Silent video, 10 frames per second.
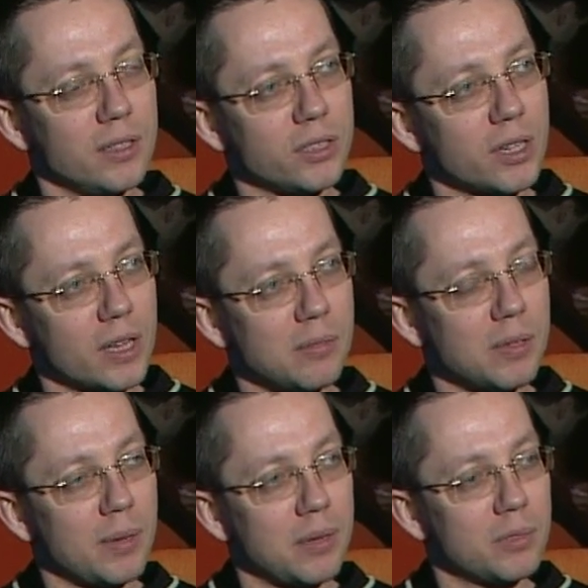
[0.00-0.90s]
Dzisiaj
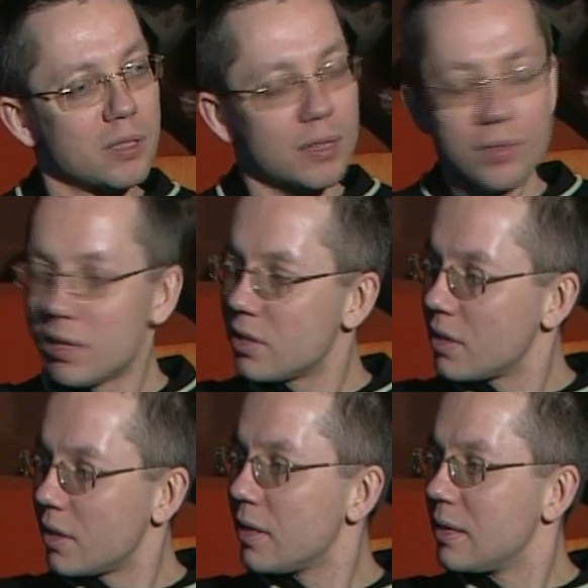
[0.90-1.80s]
gramy bębny, za chwilę
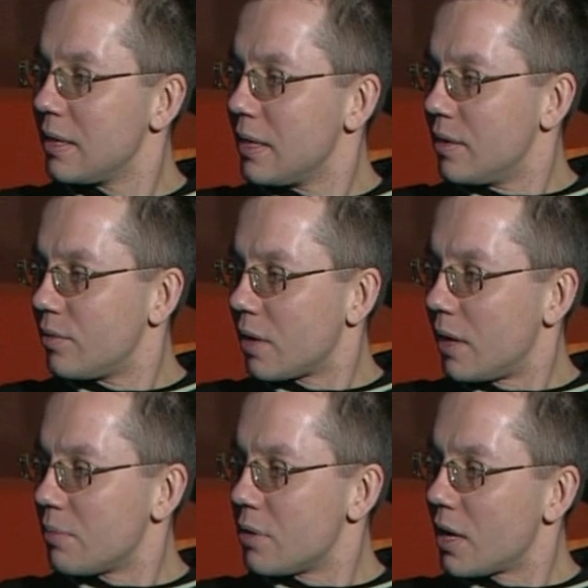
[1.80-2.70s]
jeszcze
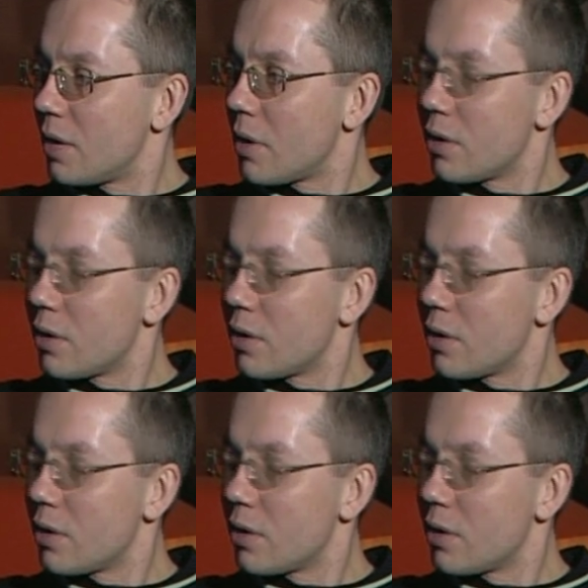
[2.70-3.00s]
wokale Michała.